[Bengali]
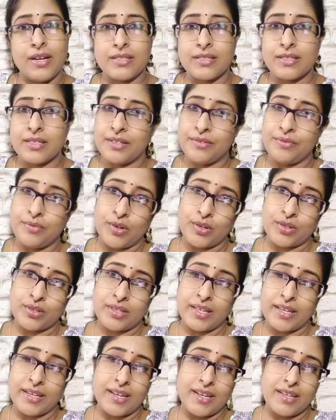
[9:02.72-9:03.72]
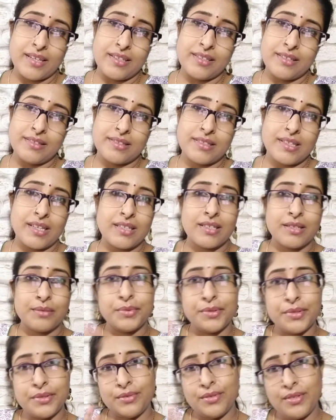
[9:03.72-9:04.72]
আজকের ব্লগটা এখানেই টাটা
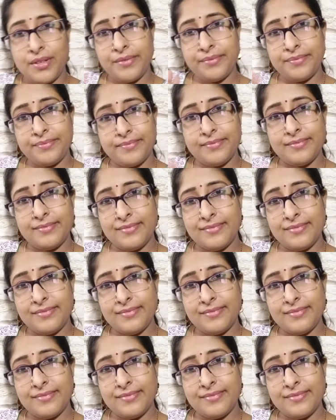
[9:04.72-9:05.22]
বন্ধুরা